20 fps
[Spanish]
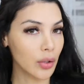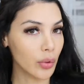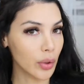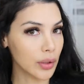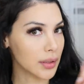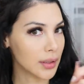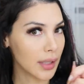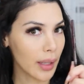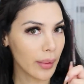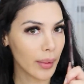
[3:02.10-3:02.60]
y no
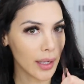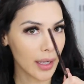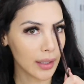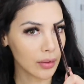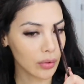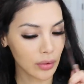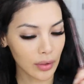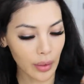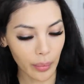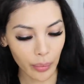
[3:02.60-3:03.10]
está
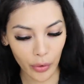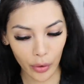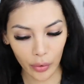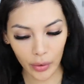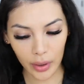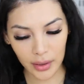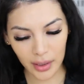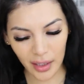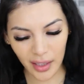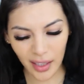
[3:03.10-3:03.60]
barato
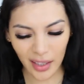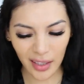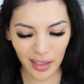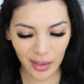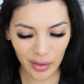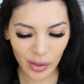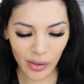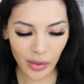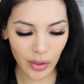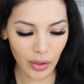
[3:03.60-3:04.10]
tampoco, así que
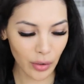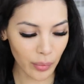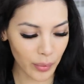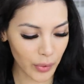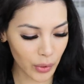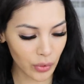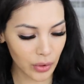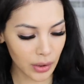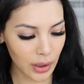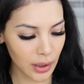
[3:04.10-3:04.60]
eso es lo que no
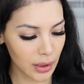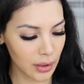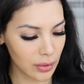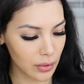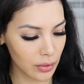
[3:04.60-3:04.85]
me gusta de